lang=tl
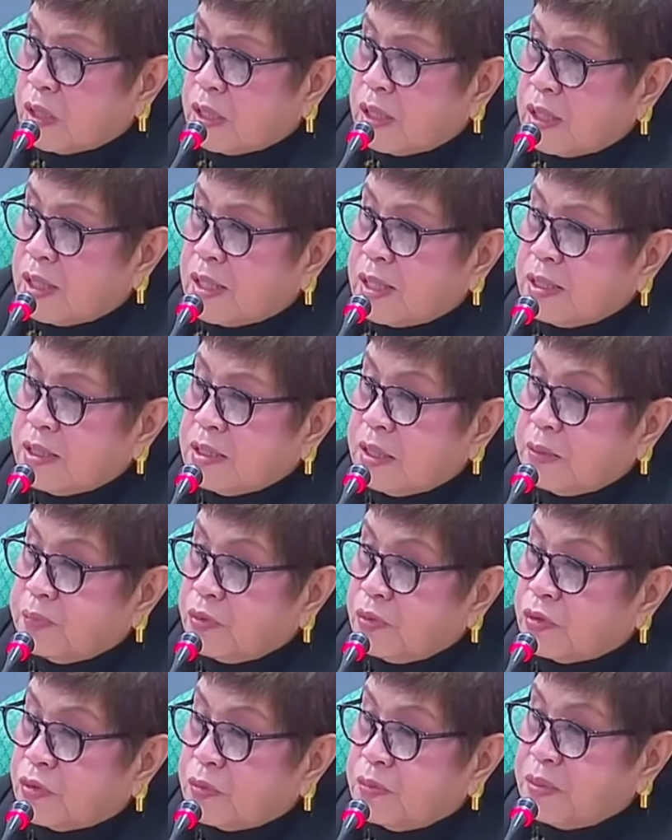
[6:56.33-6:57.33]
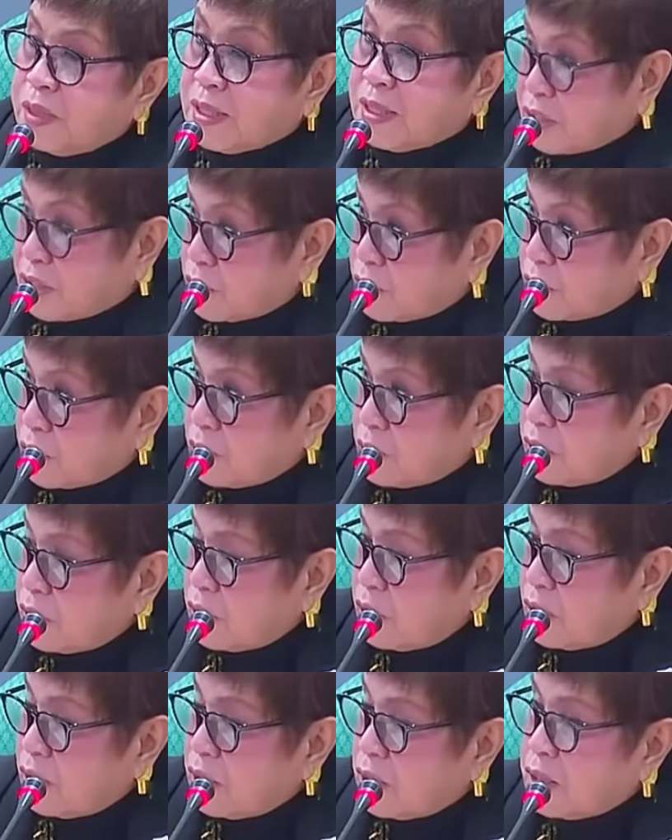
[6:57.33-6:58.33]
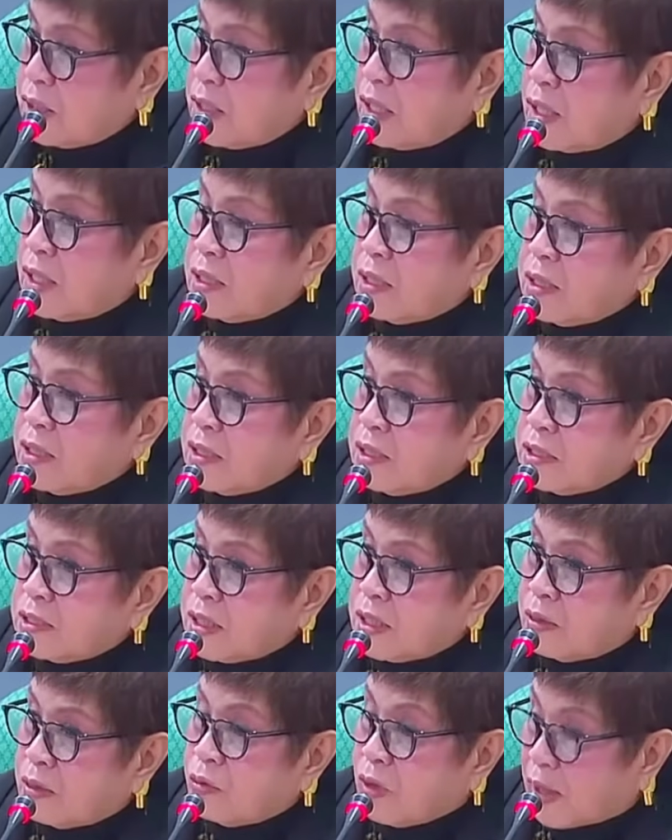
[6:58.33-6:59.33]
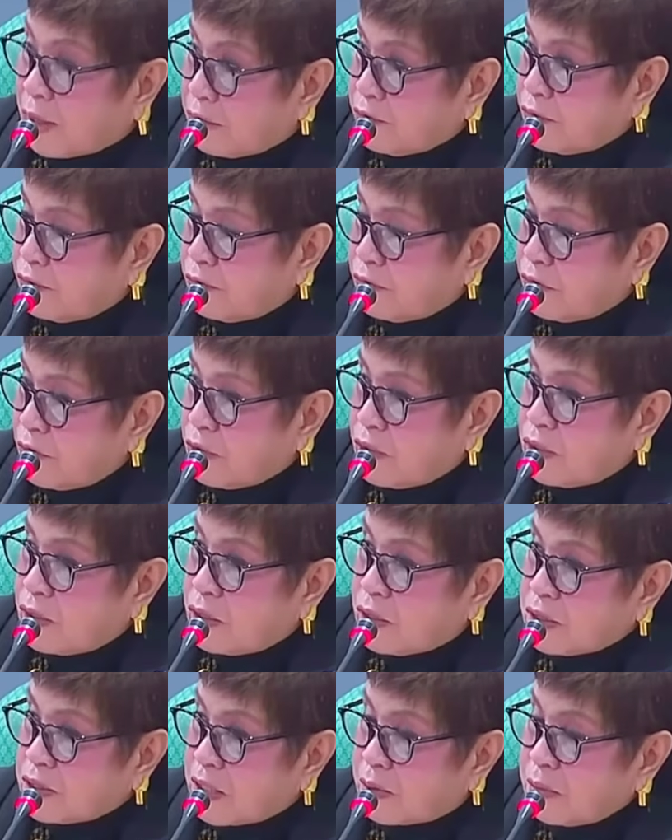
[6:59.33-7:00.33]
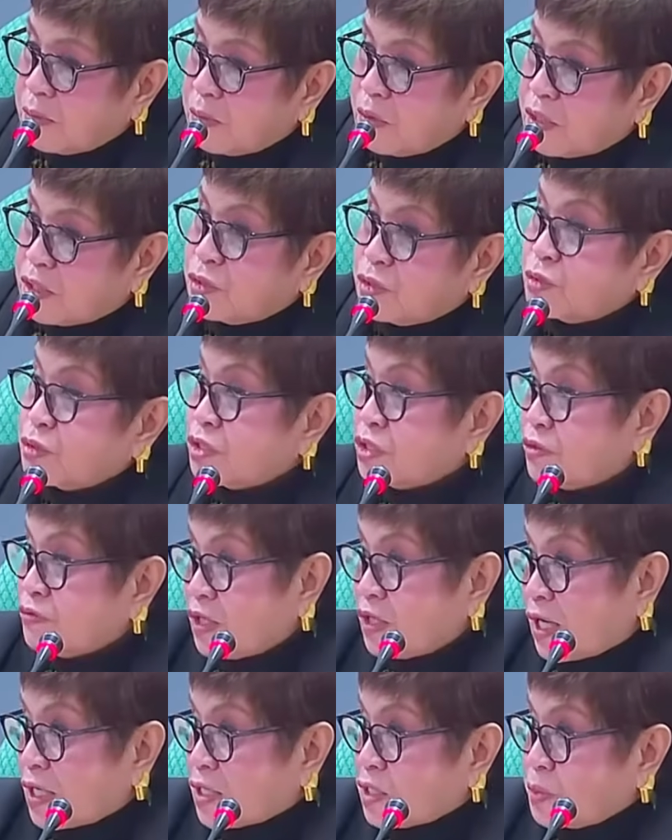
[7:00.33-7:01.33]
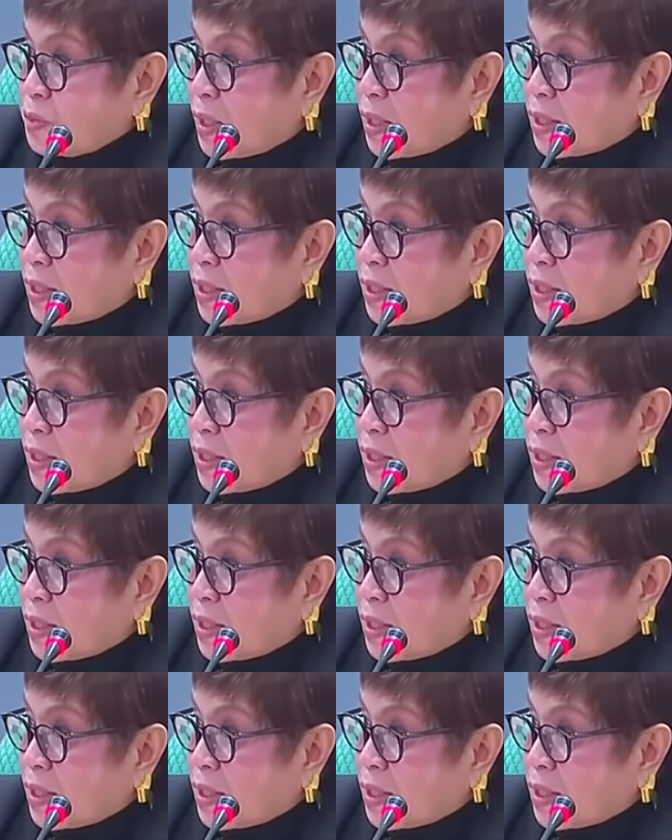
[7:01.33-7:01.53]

hindi po obligasyon ng isang wife sabi mo is to serve the husband.